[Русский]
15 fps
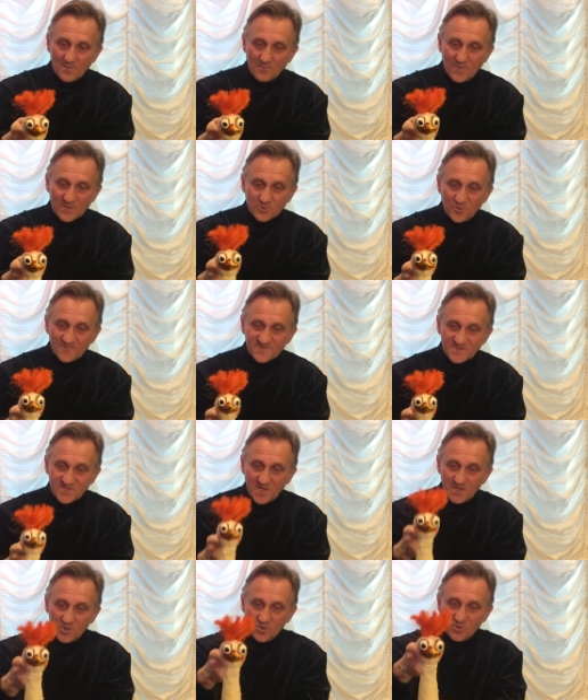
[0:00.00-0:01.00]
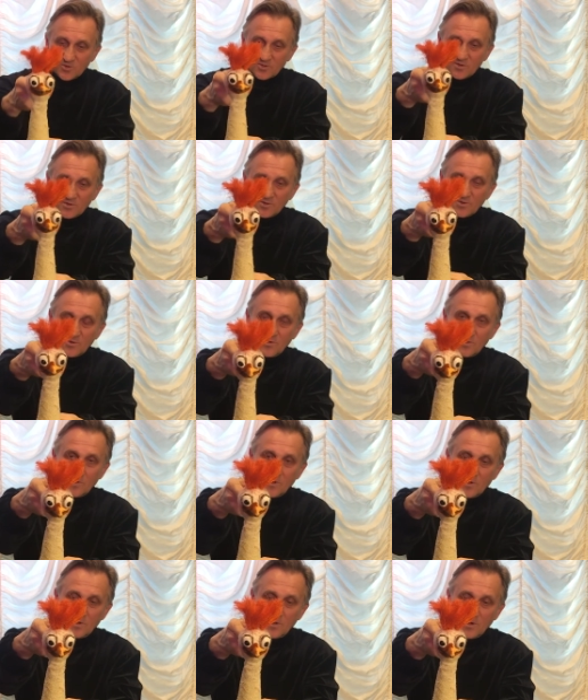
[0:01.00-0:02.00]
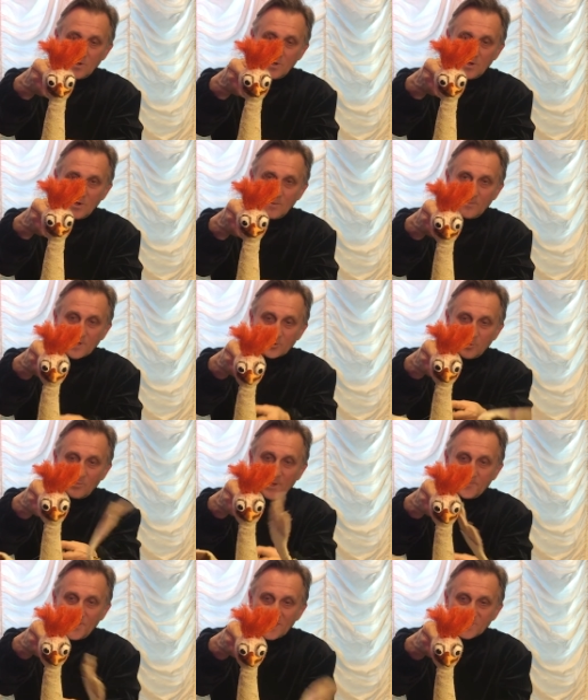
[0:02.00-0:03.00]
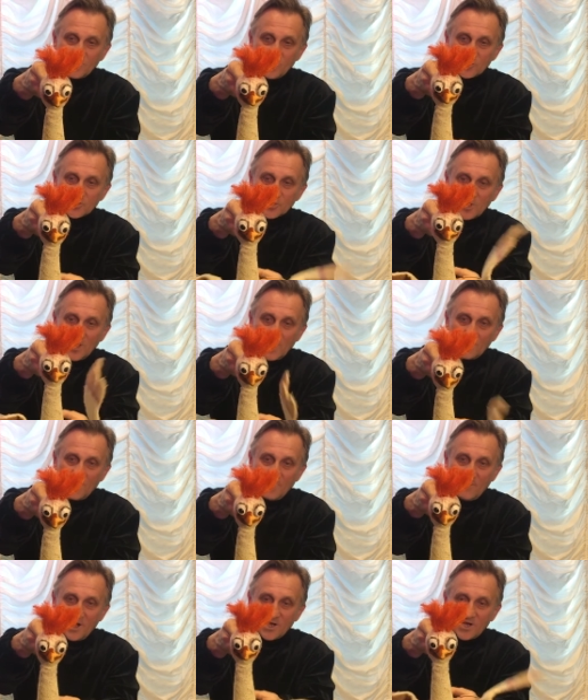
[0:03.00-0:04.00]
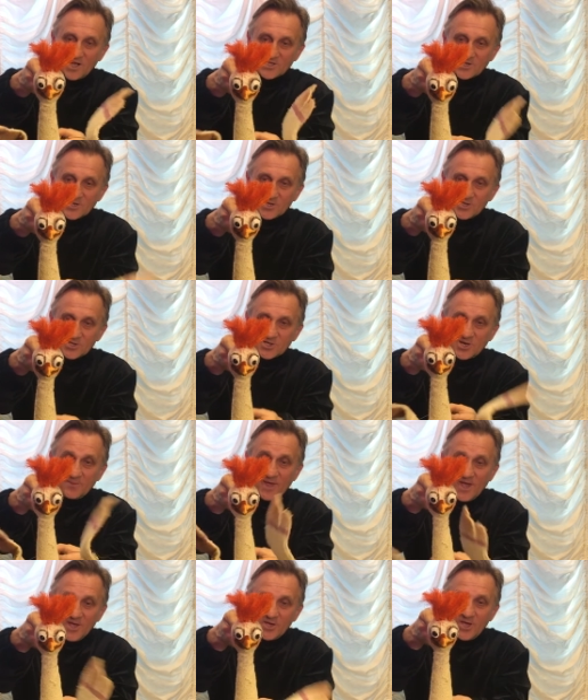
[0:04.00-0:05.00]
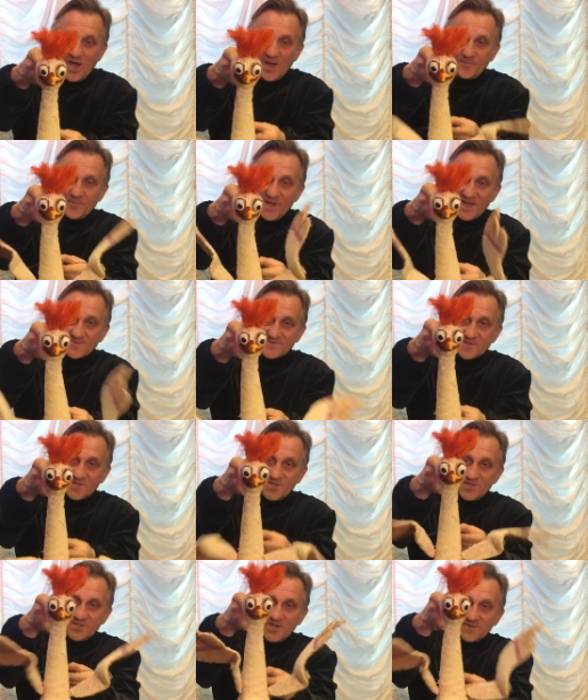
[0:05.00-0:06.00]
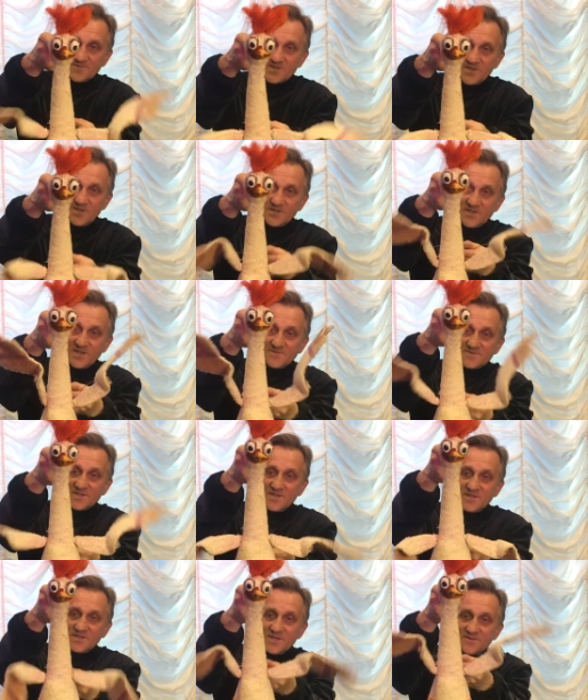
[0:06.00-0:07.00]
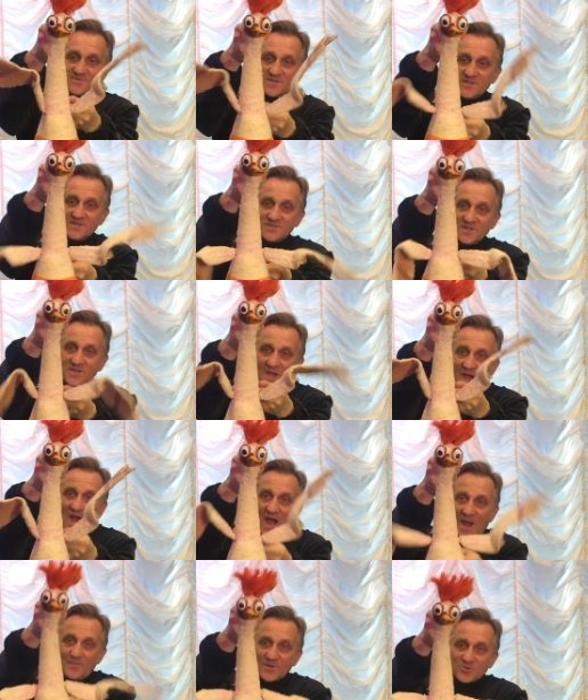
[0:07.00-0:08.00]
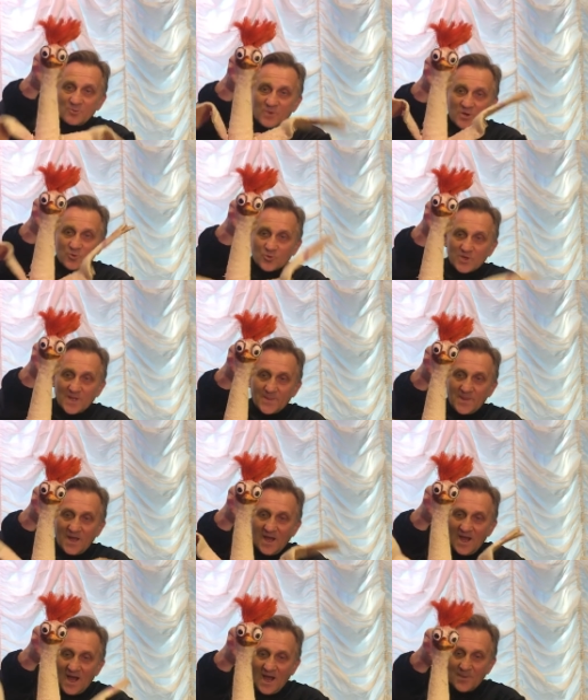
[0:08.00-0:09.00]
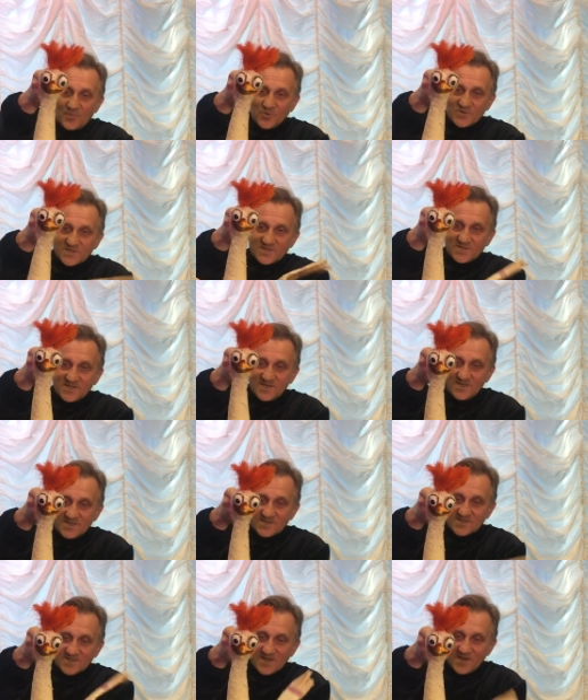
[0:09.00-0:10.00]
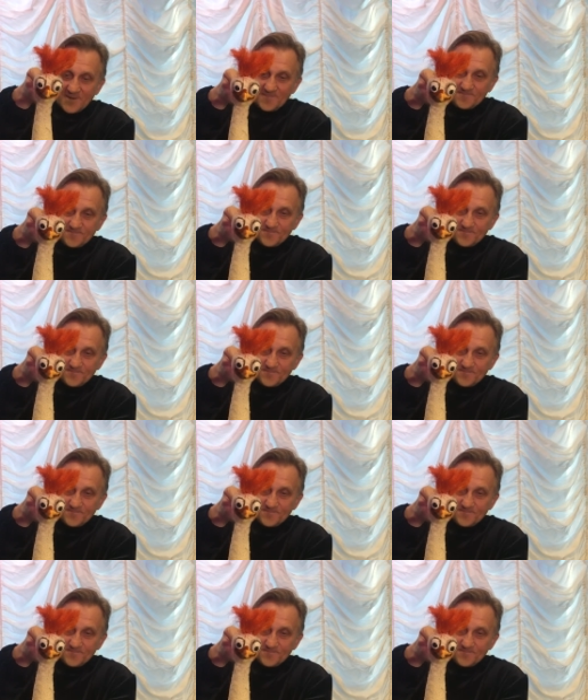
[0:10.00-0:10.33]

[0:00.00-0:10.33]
Потом встает. Потом опять может помахать крылышками и опять взлететь, взлететь, взлететь, взлететь, а потом аккуратно опуститься